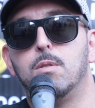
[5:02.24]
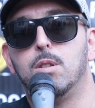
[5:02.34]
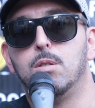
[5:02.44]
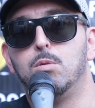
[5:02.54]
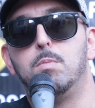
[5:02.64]
dove
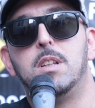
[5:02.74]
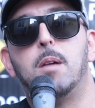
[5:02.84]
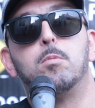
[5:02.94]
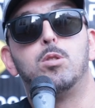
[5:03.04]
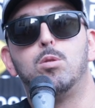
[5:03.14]

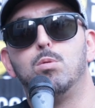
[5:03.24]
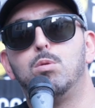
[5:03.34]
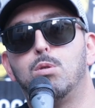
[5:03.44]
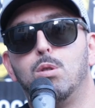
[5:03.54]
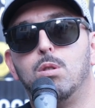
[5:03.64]
dubitiamo di
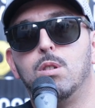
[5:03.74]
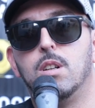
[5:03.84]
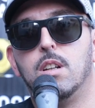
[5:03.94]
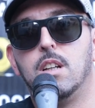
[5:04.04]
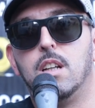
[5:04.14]
tutto,
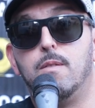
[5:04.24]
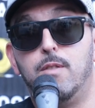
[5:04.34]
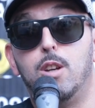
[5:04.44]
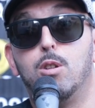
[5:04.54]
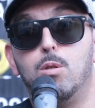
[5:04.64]
il
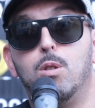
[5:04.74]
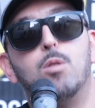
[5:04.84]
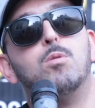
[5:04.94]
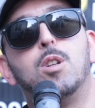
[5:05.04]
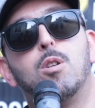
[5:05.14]
vero
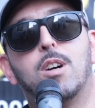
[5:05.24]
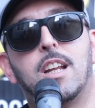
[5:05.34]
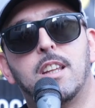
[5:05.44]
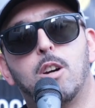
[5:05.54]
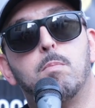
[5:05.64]
unico
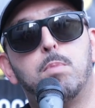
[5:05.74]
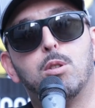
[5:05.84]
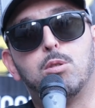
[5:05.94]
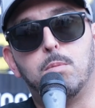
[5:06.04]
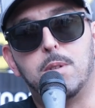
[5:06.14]
grande
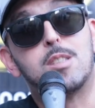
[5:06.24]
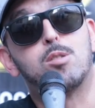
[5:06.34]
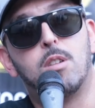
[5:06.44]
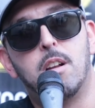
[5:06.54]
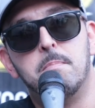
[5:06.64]
complotto
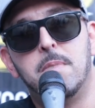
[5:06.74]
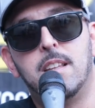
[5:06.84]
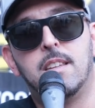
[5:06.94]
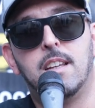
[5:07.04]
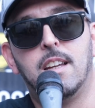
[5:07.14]

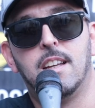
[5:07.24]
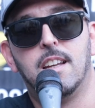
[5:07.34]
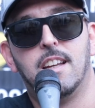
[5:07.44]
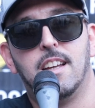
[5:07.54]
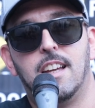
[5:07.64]
personalmente
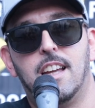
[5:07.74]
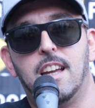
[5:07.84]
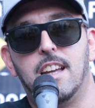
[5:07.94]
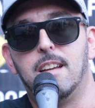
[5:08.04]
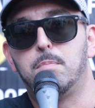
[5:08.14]

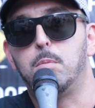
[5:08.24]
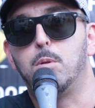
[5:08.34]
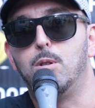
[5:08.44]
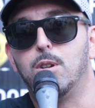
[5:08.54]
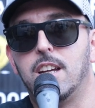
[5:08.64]
è proprio
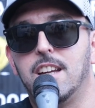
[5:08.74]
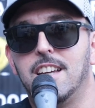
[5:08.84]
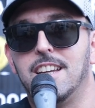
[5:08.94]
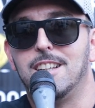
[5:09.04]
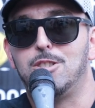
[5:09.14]
quello
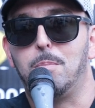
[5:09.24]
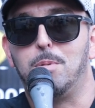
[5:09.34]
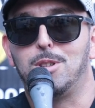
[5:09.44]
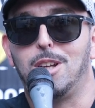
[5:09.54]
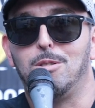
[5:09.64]
che ci ha
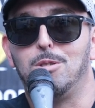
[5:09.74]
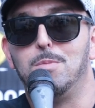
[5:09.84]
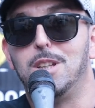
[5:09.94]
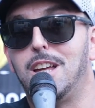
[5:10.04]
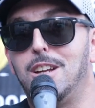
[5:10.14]
portato a
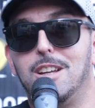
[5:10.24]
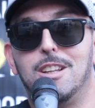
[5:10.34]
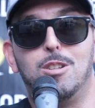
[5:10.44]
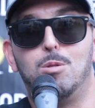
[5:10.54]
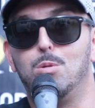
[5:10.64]

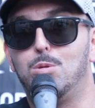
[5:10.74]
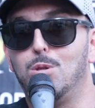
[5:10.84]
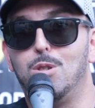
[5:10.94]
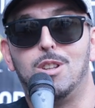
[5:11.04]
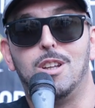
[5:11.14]
dubitare di
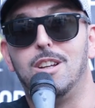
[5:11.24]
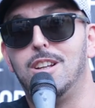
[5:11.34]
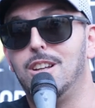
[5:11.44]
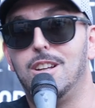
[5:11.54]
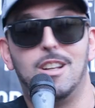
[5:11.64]
tutto e
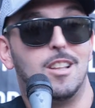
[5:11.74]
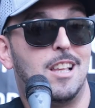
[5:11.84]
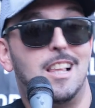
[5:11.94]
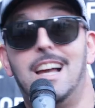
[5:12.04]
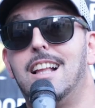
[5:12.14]
di,
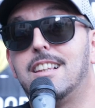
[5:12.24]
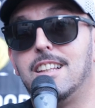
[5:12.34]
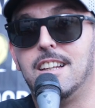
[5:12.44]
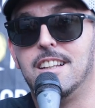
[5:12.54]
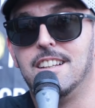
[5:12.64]
degli
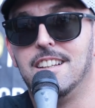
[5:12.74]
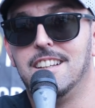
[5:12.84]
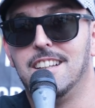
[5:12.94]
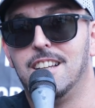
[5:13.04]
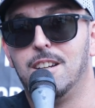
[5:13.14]
altri.
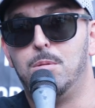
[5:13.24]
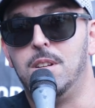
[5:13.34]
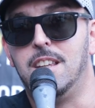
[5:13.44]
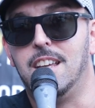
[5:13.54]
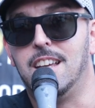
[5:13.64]

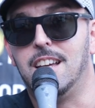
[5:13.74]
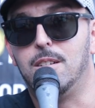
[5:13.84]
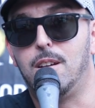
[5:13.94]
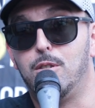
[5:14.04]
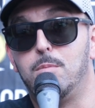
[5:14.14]
Quindi è
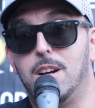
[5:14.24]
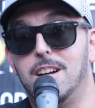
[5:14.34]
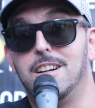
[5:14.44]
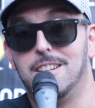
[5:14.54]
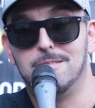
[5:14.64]
una
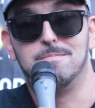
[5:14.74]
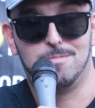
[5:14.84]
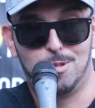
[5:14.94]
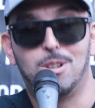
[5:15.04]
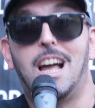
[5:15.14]
forma
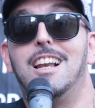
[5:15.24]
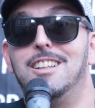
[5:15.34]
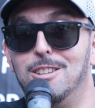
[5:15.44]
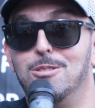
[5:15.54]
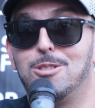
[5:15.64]
totale
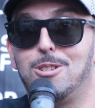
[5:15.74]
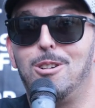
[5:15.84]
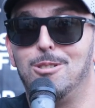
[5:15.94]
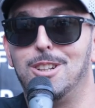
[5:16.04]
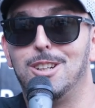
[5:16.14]
di
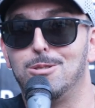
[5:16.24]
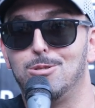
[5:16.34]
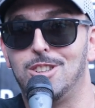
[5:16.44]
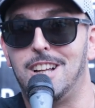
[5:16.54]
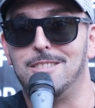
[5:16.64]
controllo della
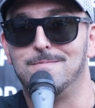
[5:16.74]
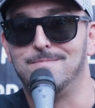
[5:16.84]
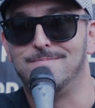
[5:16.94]
società.